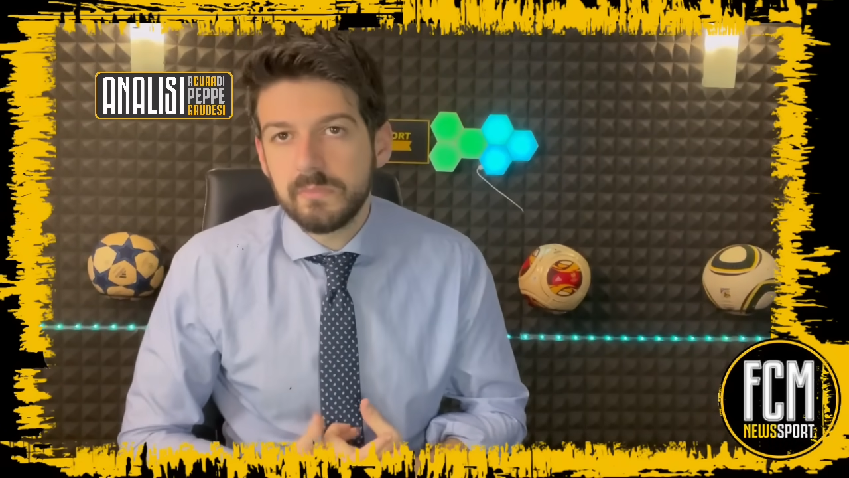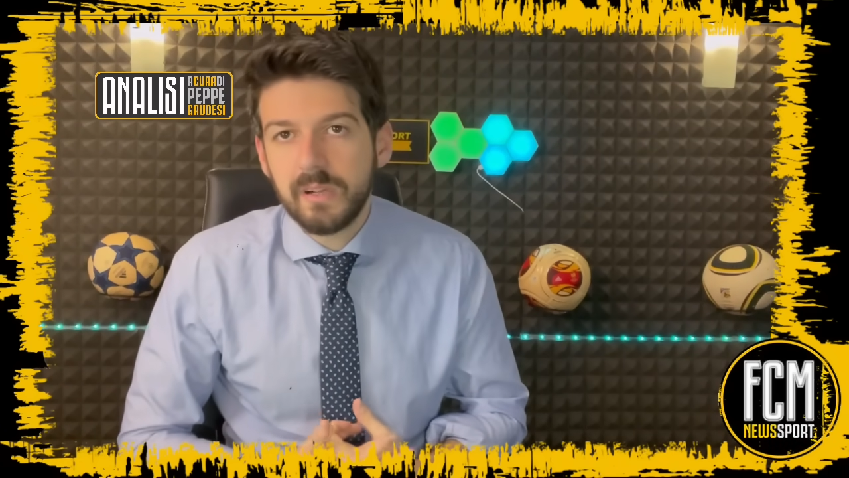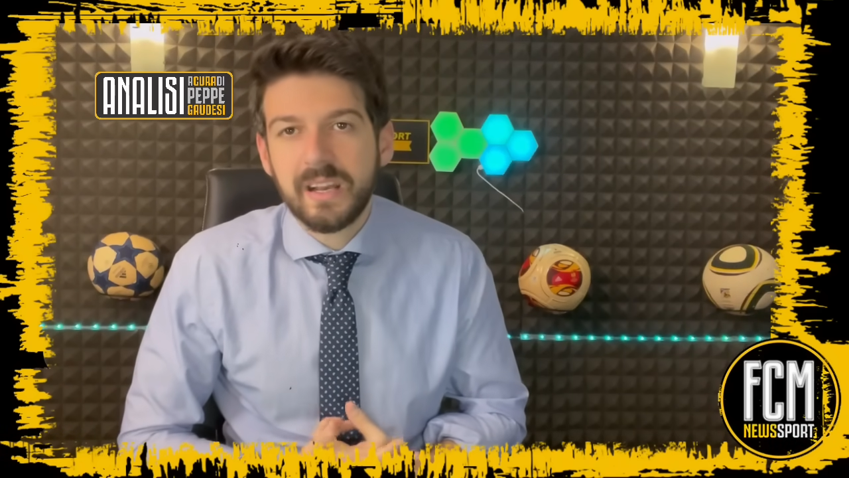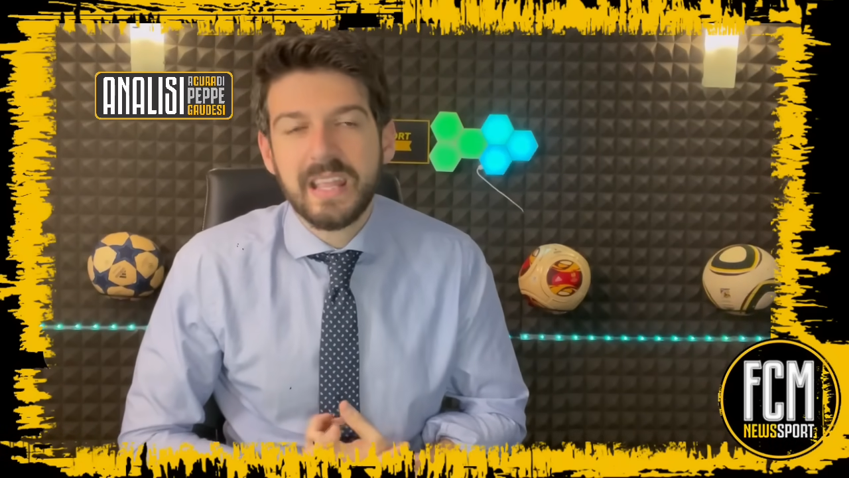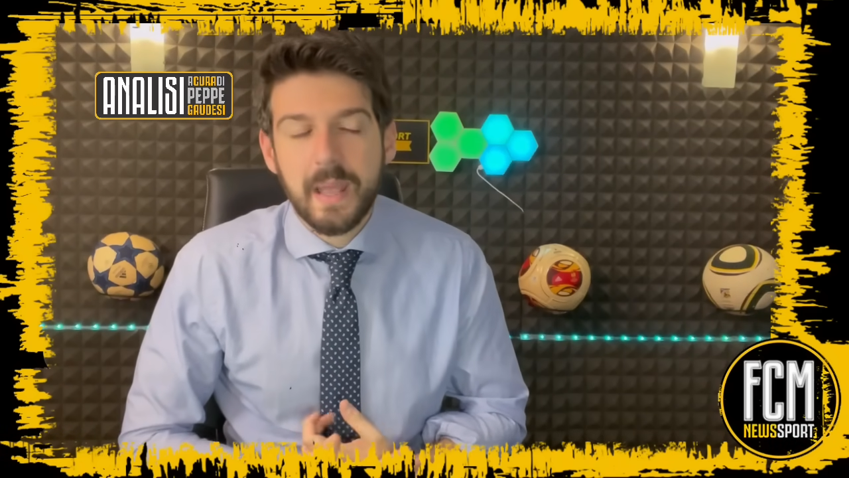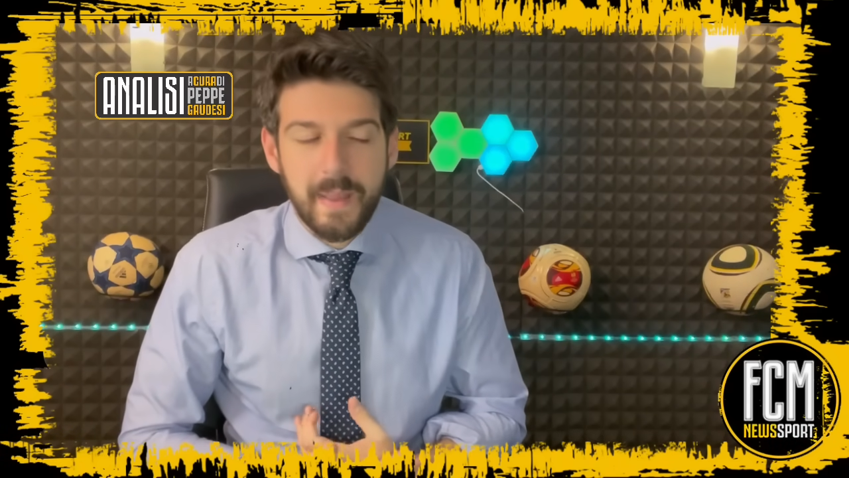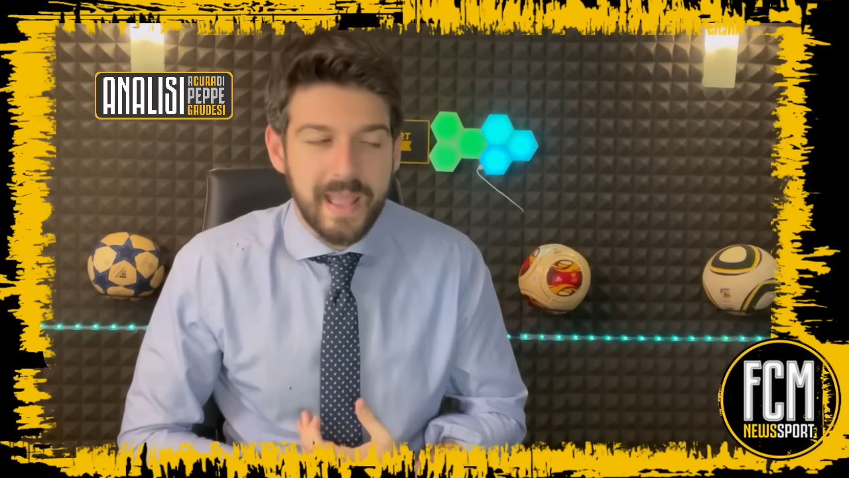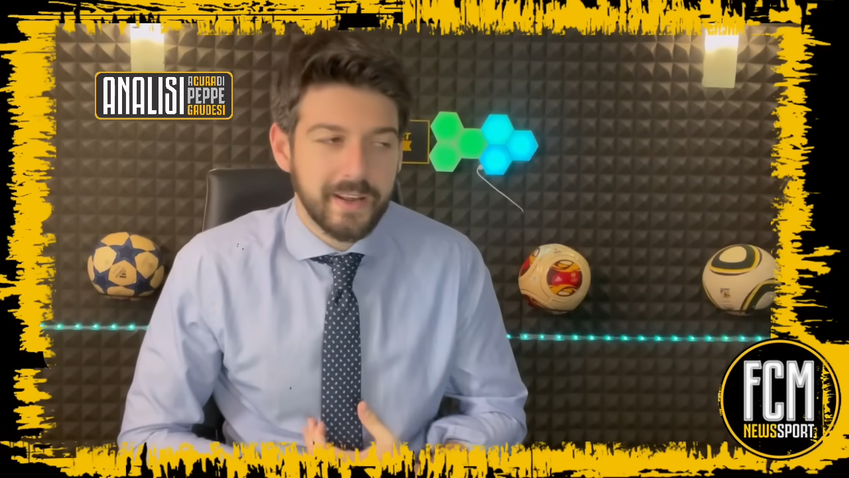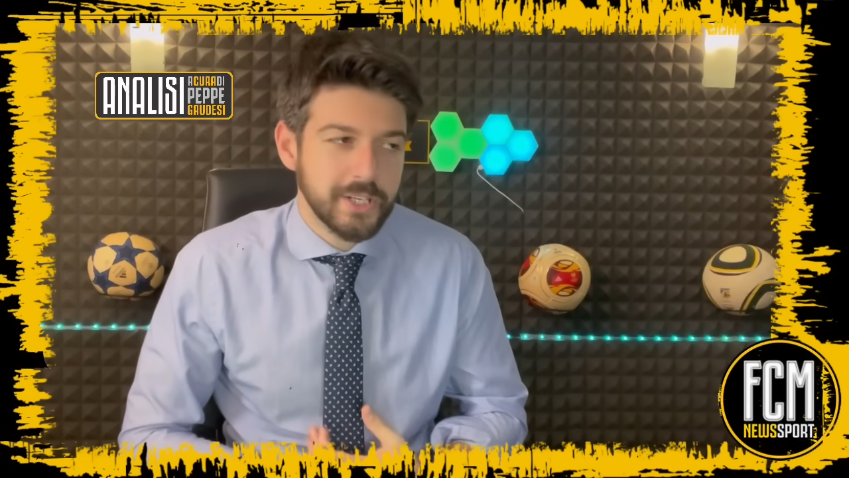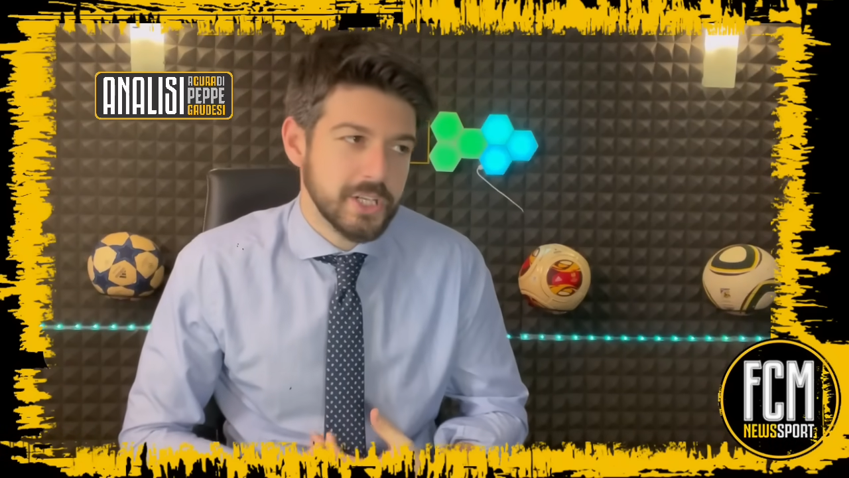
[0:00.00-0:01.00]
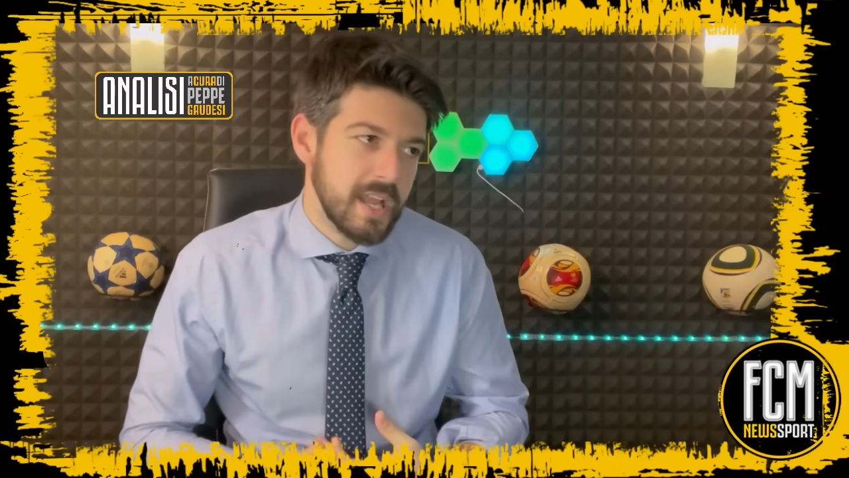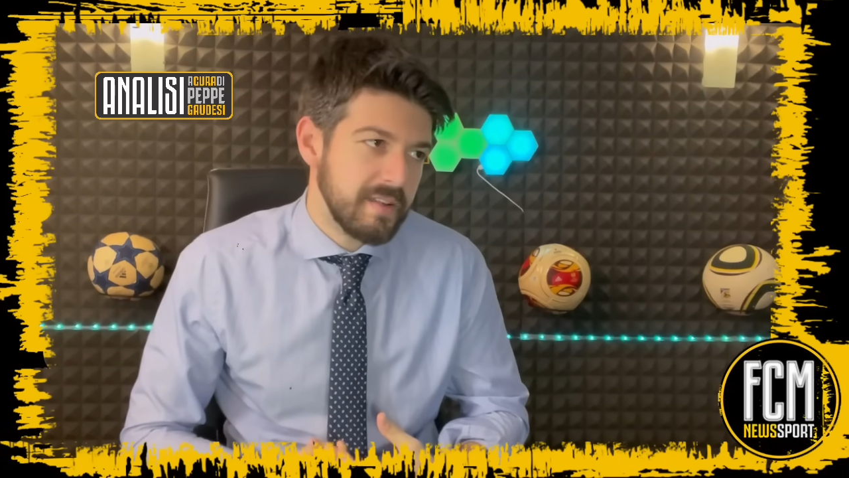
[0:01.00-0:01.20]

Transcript: riemerge,